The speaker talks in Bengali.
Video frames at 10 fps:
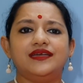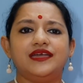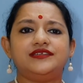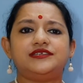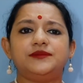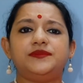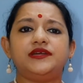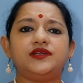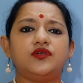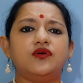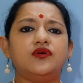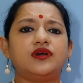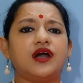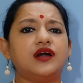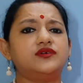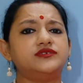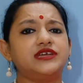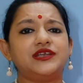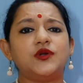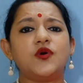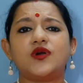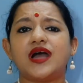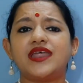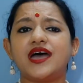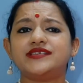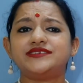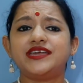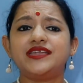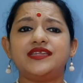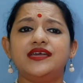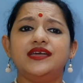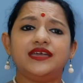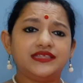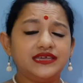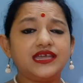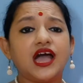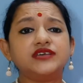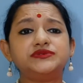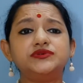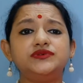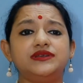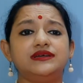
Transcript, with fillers: এই টিভির লোক কাগজের লোক কারা আছেন এদিকে আসুন